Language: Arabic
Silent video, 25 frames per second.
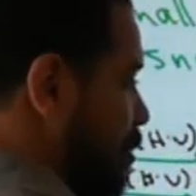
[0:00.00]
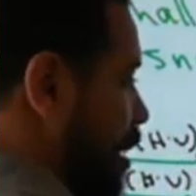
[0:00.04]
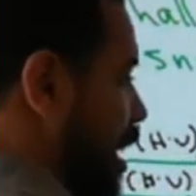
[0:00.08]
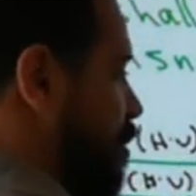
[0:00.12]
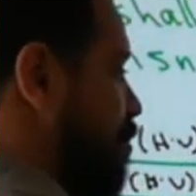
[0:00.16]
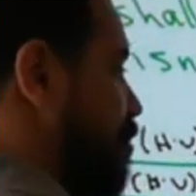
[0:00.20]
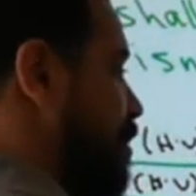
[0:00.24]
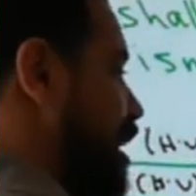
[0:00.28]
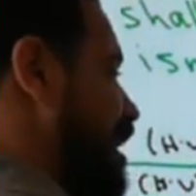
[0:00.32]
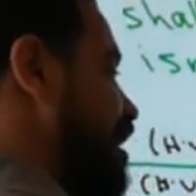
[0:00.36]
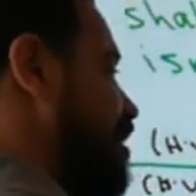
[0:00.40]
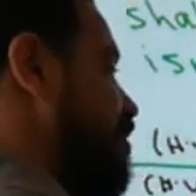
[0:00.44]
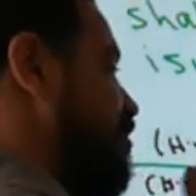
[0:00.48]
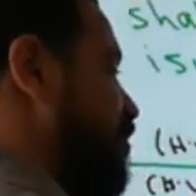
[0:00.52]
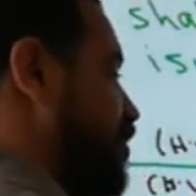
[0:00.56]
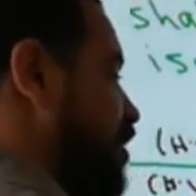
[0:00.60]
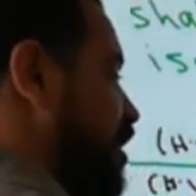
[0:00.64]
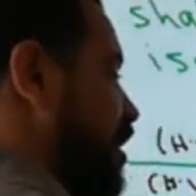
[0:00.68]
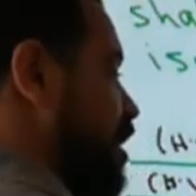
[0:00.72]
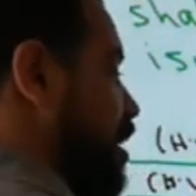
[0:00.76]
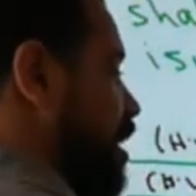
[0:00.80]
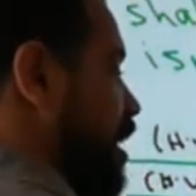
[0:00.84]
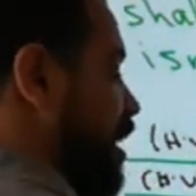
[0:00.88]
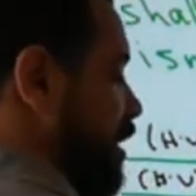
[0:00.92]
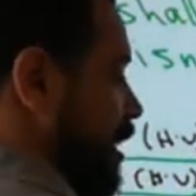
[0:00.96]
خلي بالك بقى
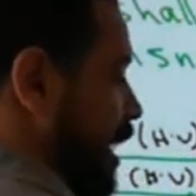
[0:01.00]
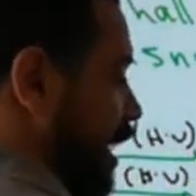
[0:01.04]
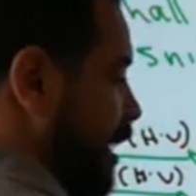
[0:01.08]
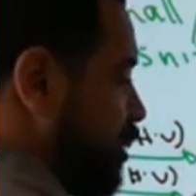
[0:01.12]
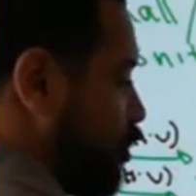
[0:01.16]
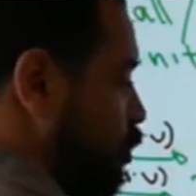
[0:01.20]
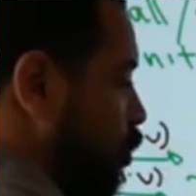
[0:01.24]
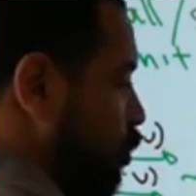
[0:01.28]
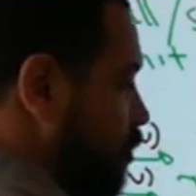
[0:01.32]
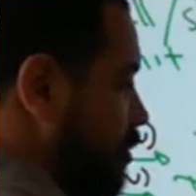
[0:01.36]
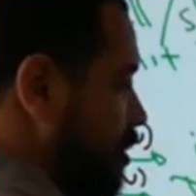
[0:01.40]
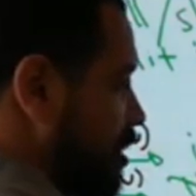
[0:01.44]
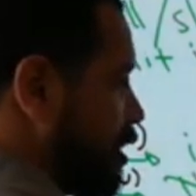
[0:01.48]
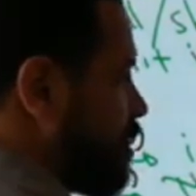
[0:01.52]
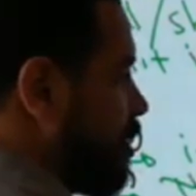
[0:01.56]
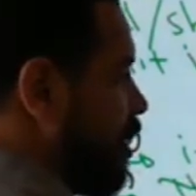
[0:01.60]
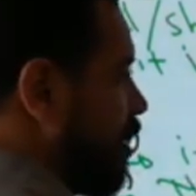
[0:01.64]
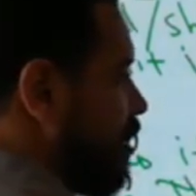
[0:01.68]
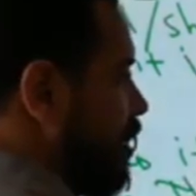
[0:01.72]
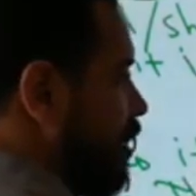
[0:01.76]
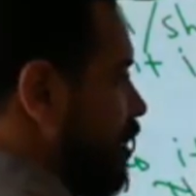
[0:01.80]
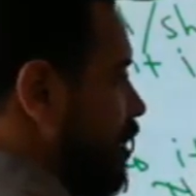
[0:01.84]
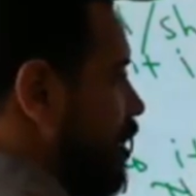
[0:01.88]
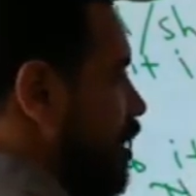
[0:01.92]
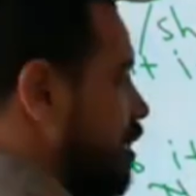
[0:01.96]
من في يعني
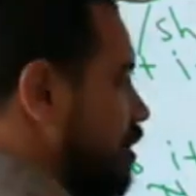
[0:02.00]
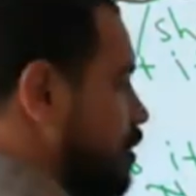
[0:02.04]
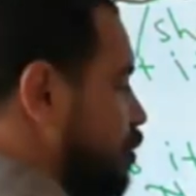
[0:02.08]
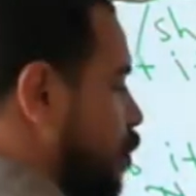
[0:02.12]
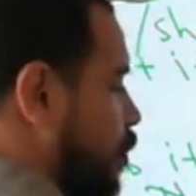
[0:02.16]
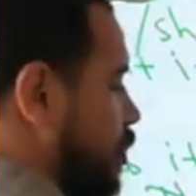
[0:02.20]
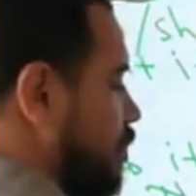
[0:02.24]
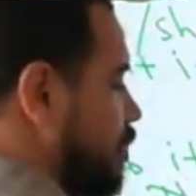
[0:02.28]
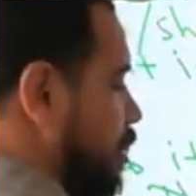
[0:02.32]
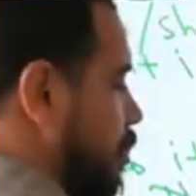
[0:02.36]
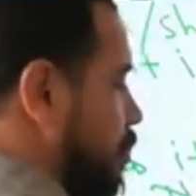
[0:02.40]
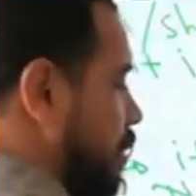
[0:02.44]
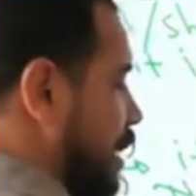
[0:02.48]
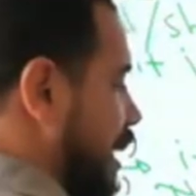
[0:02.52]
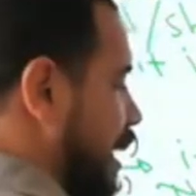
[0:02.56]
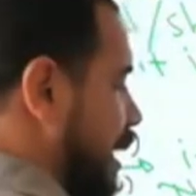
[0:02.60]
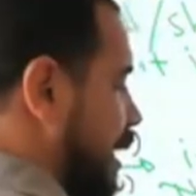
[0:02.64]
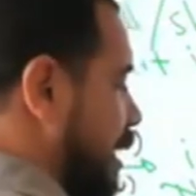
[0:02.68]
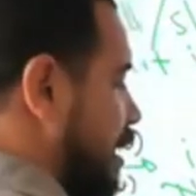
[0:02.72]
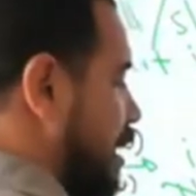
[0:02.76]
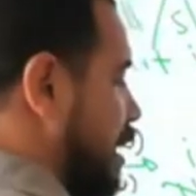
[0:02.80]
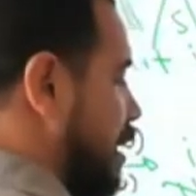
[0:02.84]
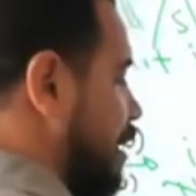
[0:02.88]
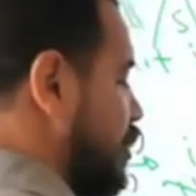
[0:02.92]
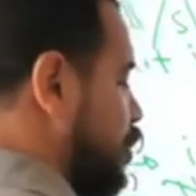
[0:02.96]
don't study don't
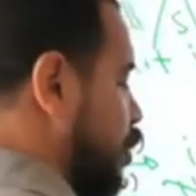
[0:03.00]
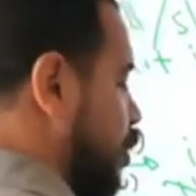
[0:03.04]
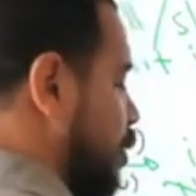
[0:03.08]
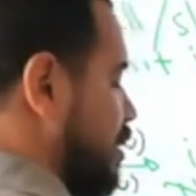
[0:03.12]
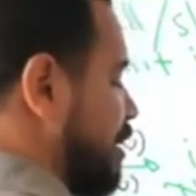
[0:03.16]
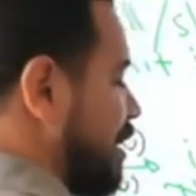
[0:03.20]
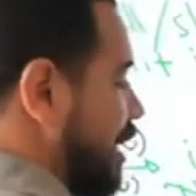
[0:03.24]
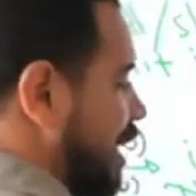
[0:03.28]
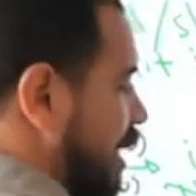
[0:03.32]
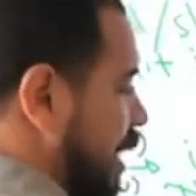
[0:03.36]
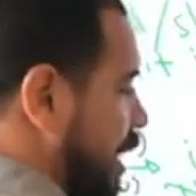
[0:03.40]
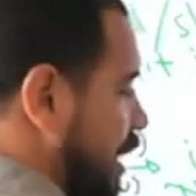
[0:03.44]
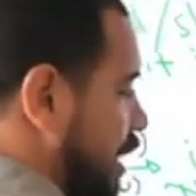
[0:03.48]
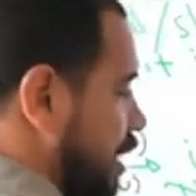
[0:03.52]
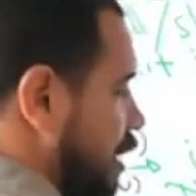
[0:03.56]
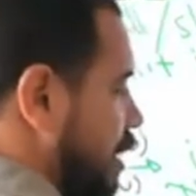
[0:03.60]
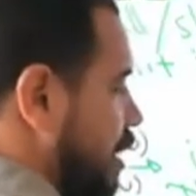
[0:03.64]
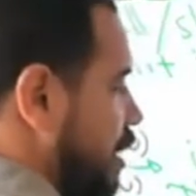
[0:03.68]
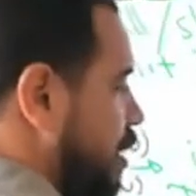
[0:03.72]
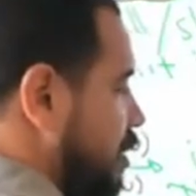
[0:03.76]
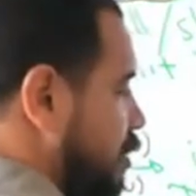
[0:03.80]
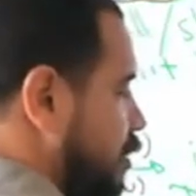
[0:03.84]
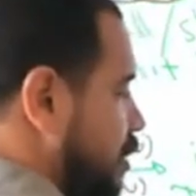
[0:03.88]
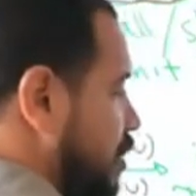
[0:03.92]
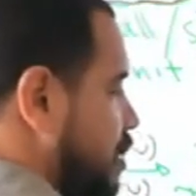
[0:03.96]
play don't
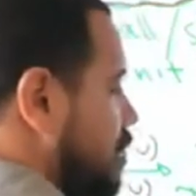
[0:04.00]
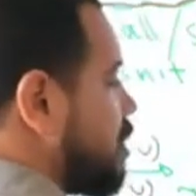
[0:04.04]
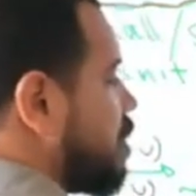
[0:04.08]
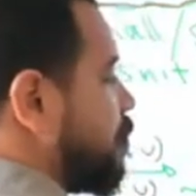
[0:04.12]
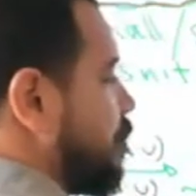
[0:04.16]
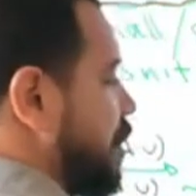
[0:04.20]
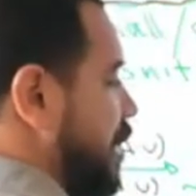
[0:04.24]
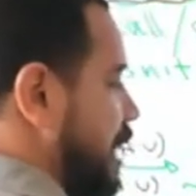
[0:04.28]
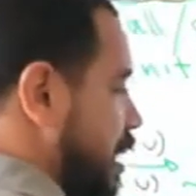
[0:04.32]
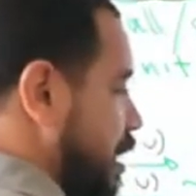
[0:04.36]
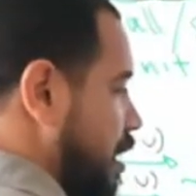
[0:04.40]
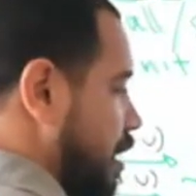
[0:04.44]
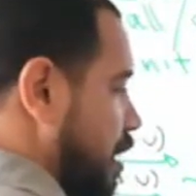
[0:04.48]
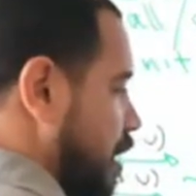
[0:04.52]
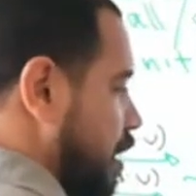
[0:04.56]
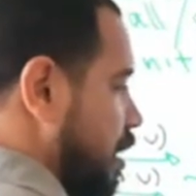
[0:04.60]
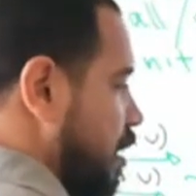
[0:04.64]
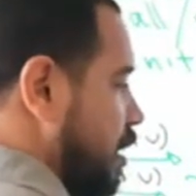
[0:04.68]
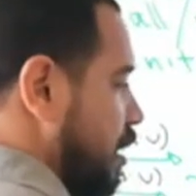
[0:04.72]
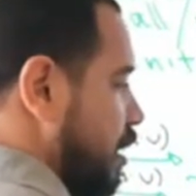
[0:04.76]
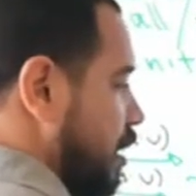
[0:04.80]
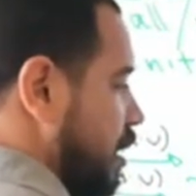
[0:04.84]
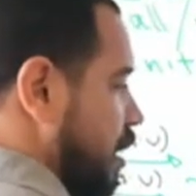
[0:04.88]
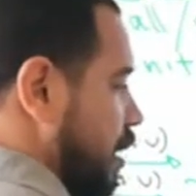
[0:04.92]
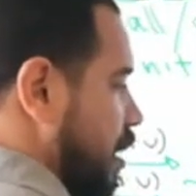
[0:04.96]
clean don't
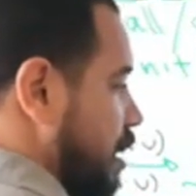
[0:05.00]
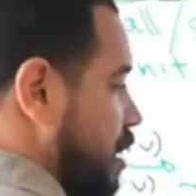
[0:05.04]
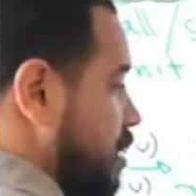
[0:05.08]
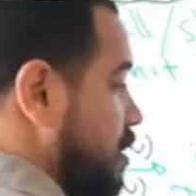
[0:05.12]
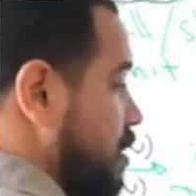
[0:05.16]
speak